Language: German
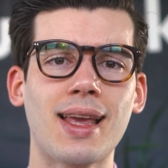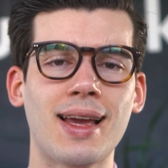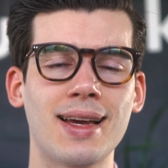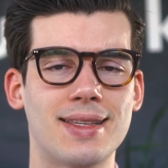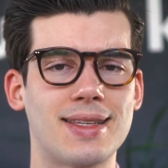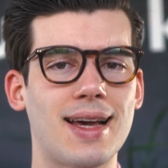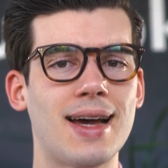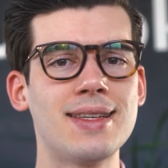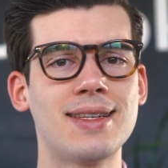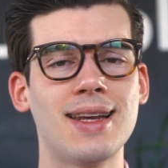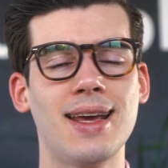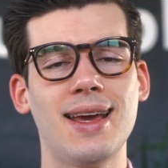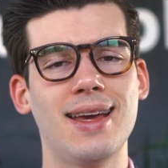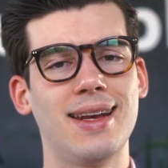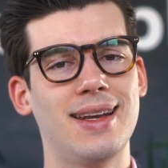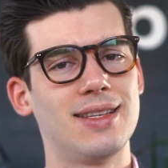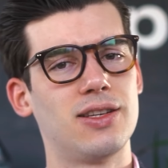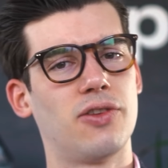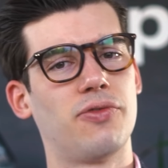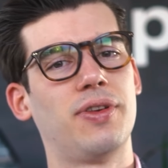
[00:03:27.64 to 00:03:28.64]
Das heißt,
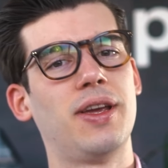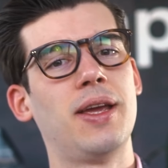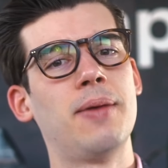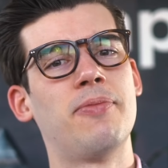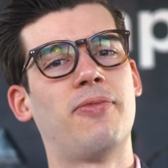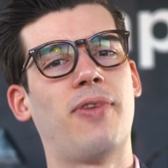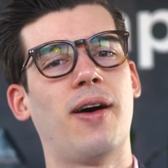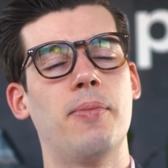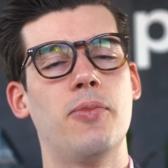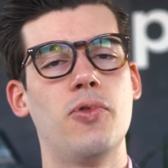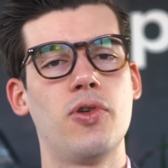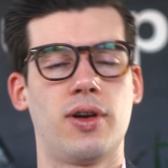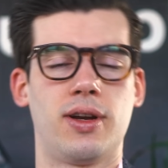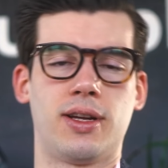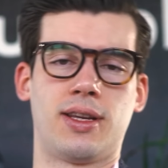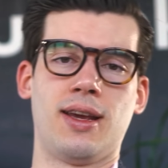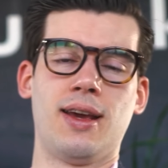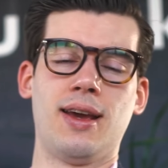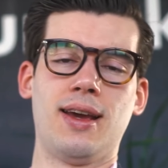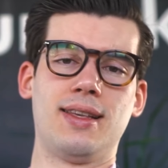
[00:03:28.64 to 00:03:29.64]
das ist auf jeden Fall
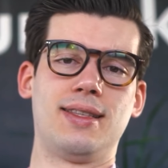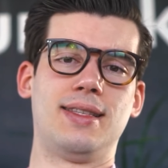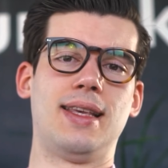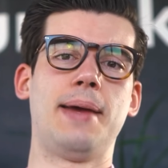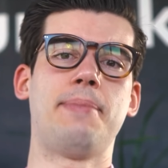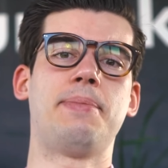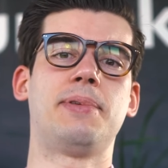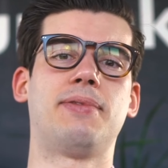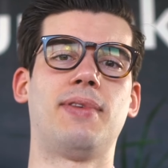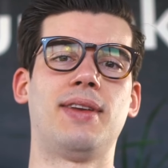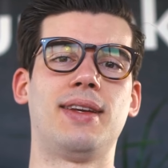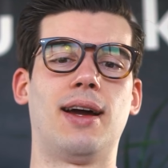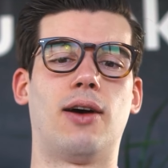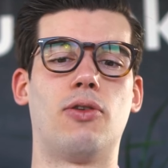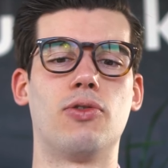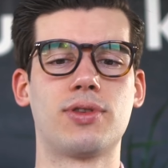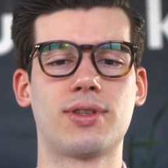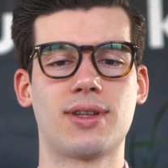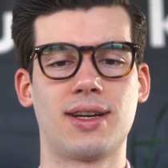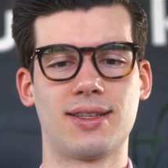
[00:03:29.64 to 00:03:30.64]
möglich, selbst wenn die
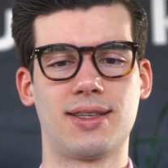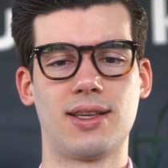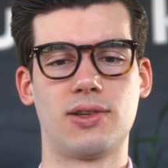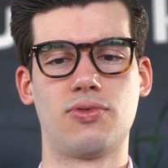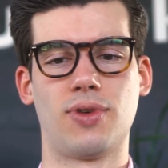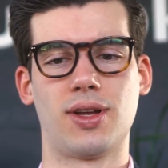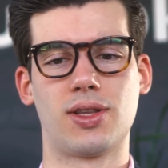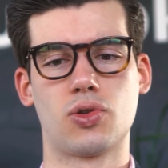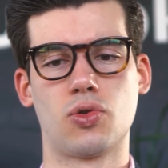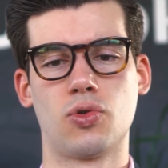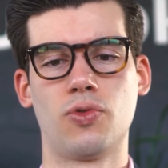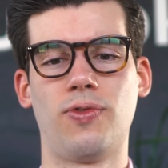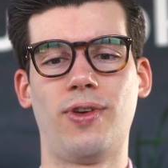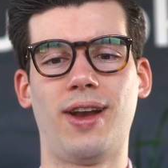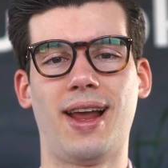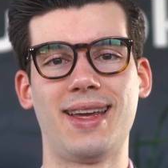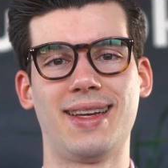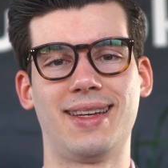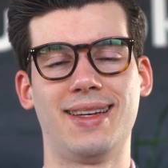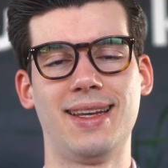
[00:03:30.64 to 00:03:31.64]
Ausgangssituation
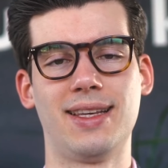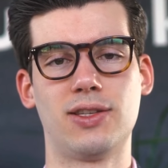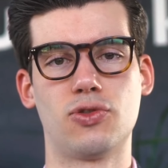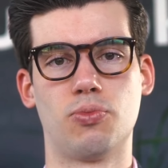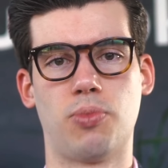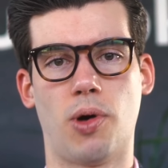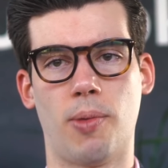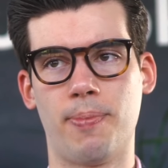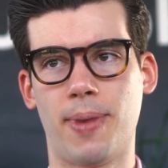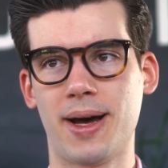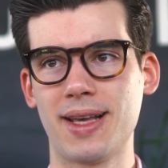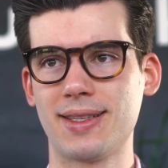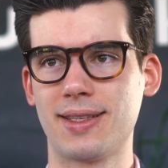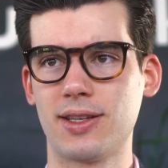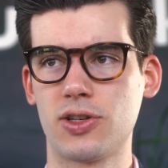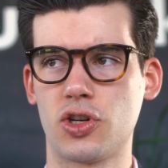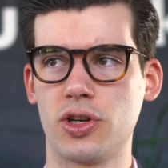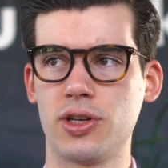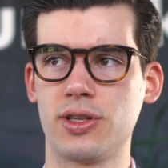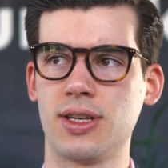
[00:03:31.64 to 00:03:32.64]
vielleicht nicht so
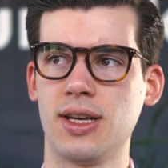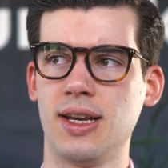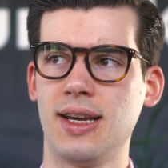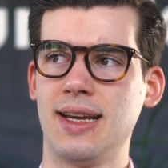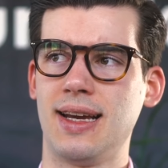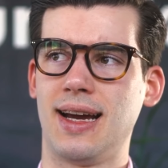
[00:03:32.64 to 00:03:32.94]
bombastisch ist.